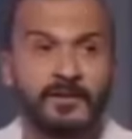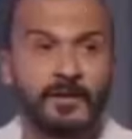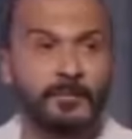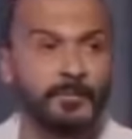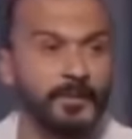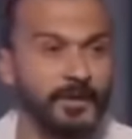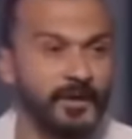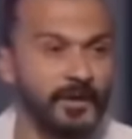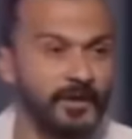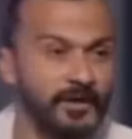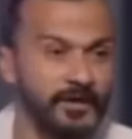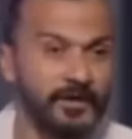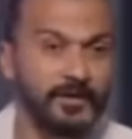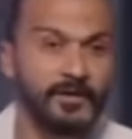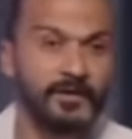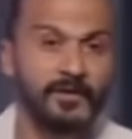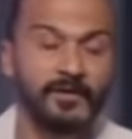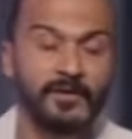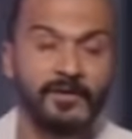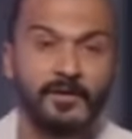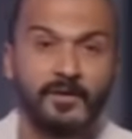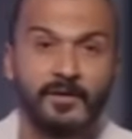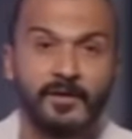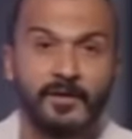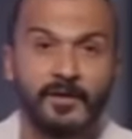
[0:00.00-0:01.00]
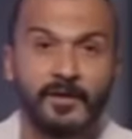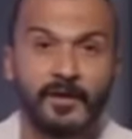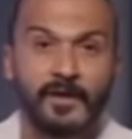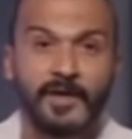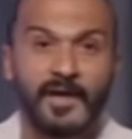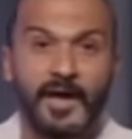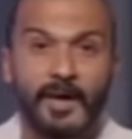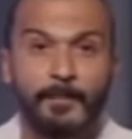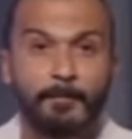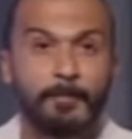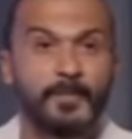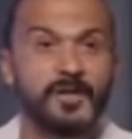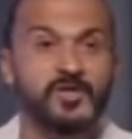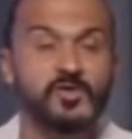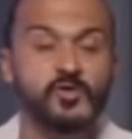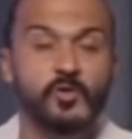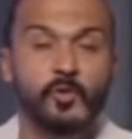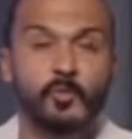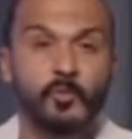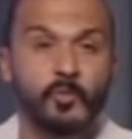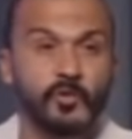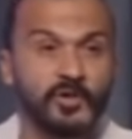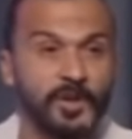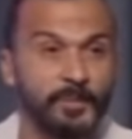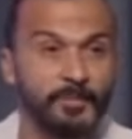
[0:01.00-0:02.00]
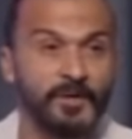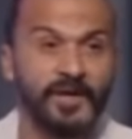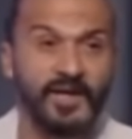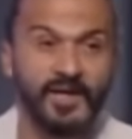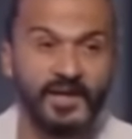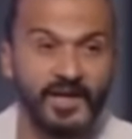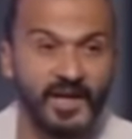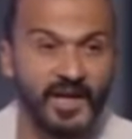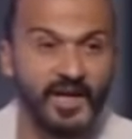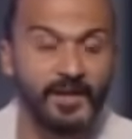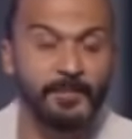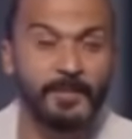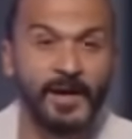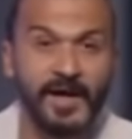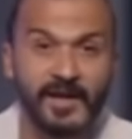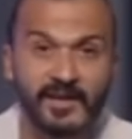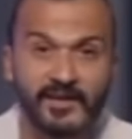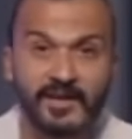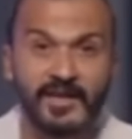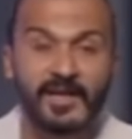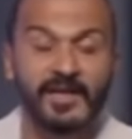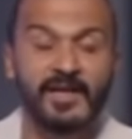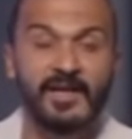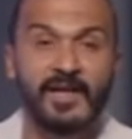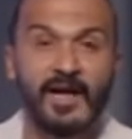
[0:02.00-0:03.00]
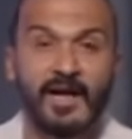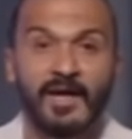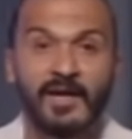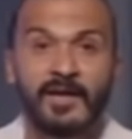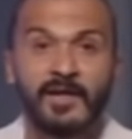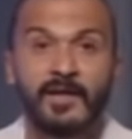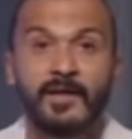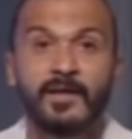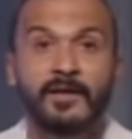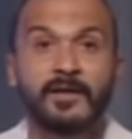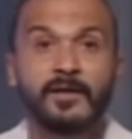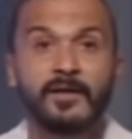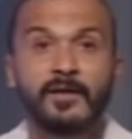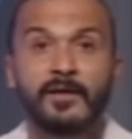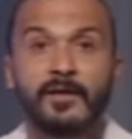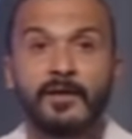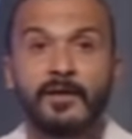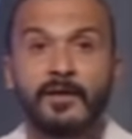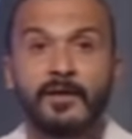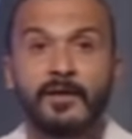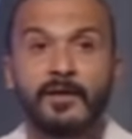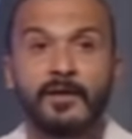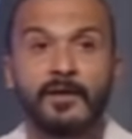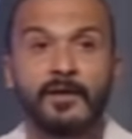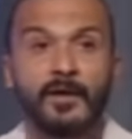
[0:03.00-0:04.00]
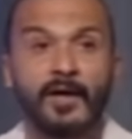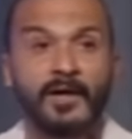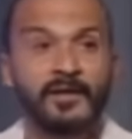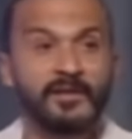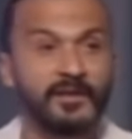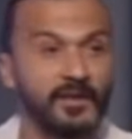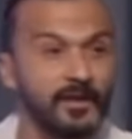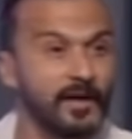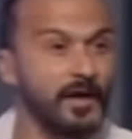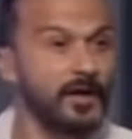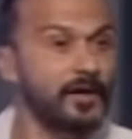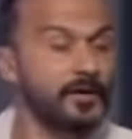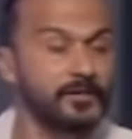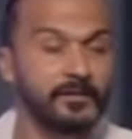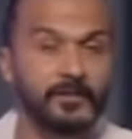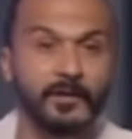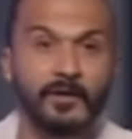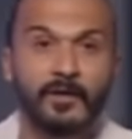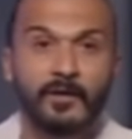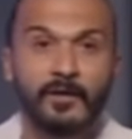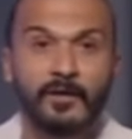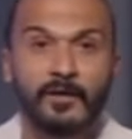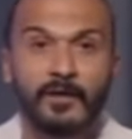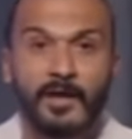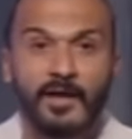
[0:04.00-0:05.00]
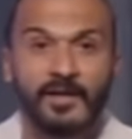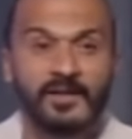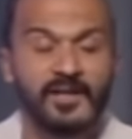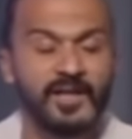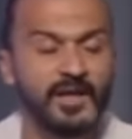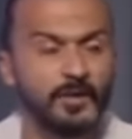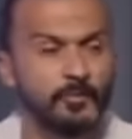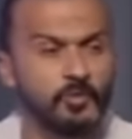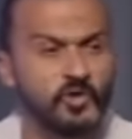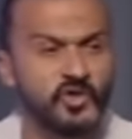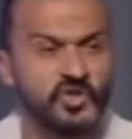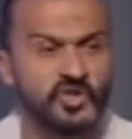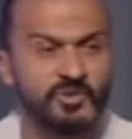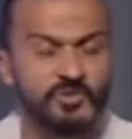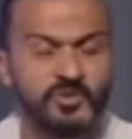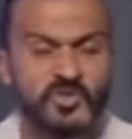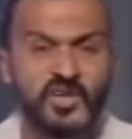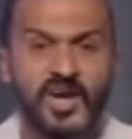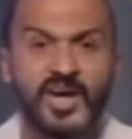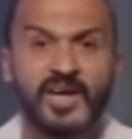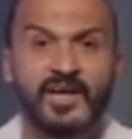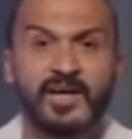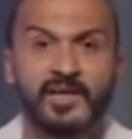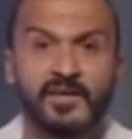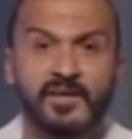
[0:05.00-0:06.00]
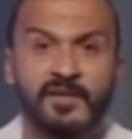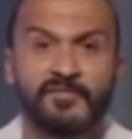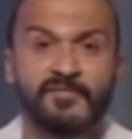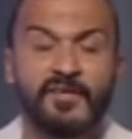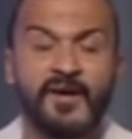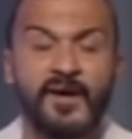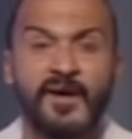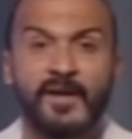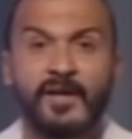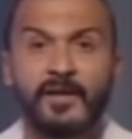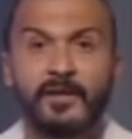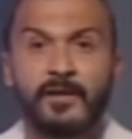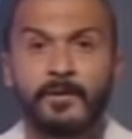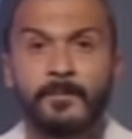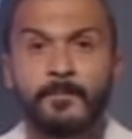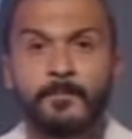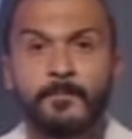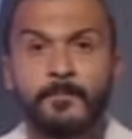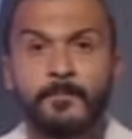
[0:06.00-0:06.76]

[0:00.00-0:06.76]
طبيعي هيحمسهم وطبيعي اللعيبه هتغل عليك عندنا اخطاء عندنا مش... مشاكل دفاعيه